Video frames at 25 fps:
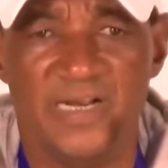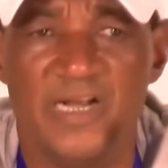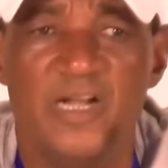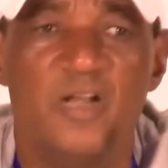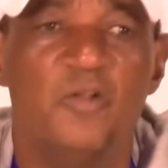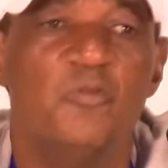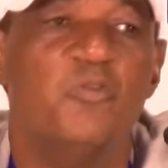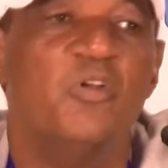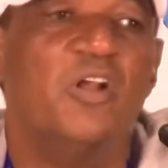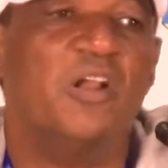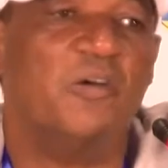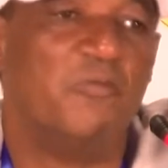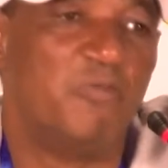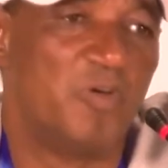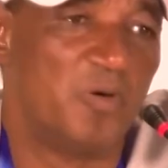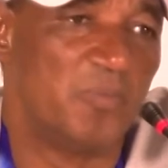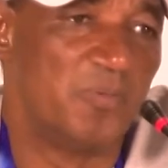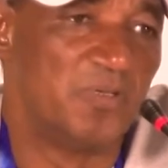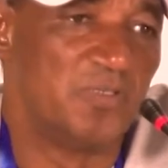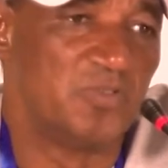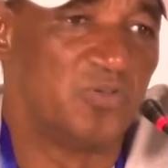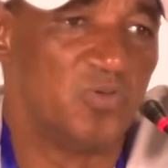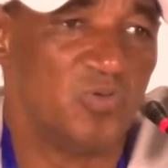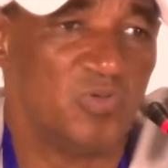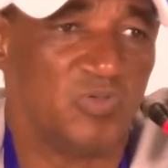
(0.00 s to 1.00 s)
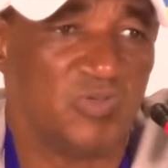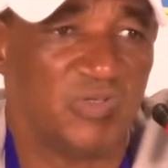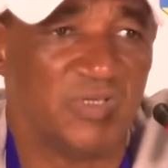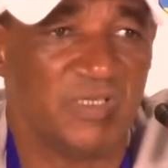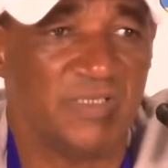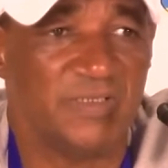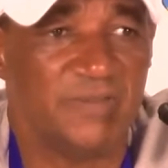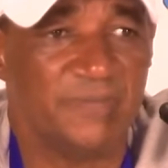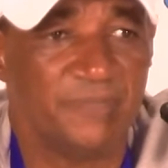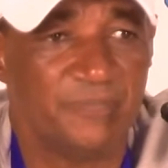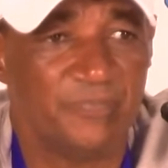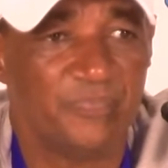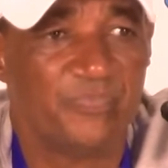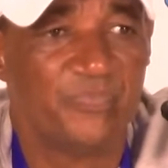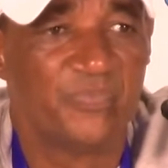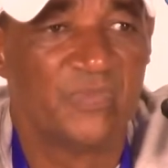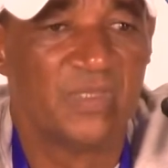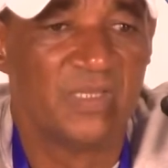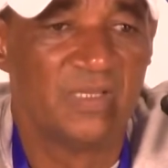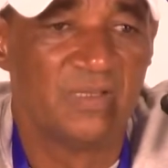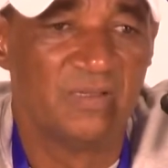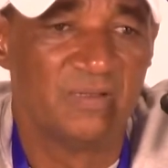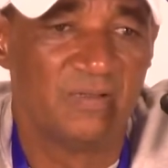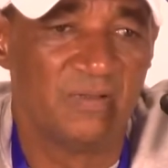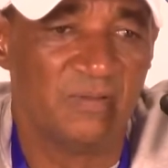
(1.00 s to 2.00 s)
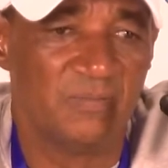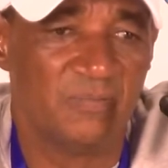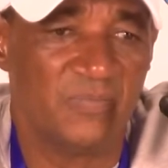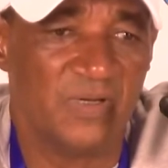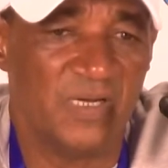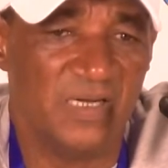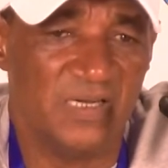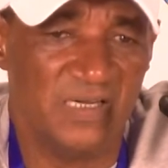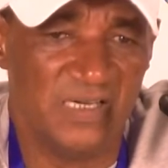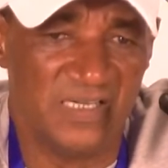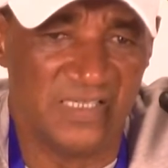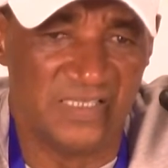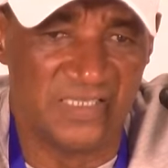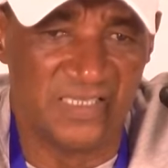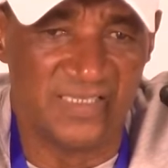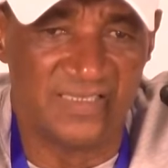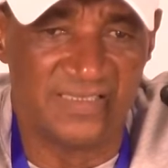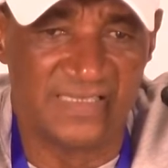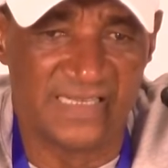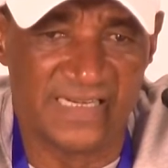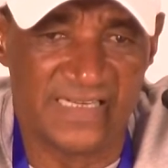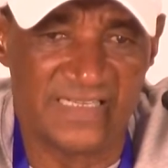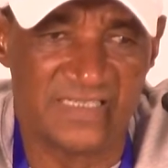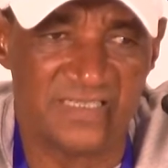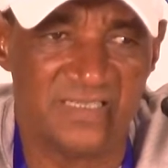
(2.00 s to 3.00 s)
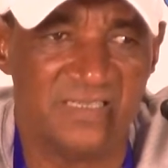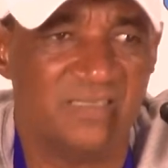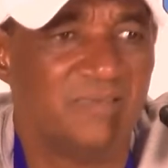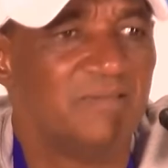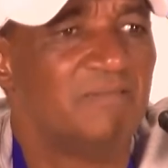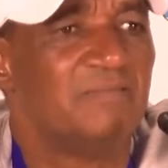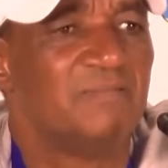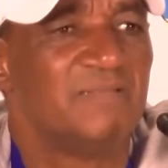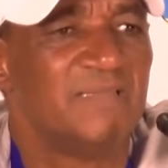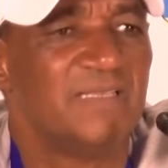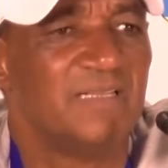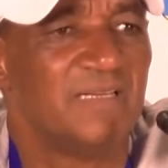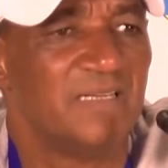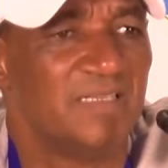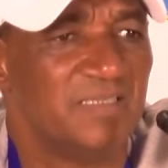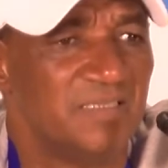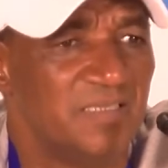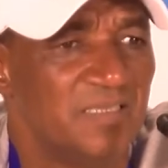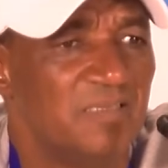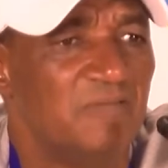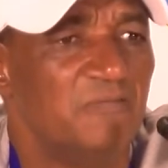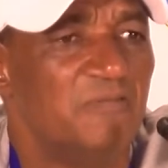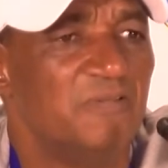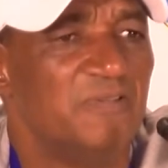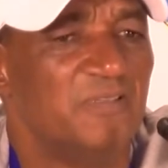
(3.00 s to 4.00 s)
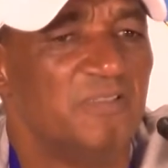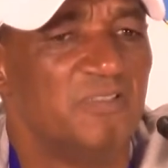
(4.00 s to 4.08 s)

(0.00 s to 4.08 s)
ne vaut la formation aujourd'hui. Prenez les jeunes très jeunes, très jeunes,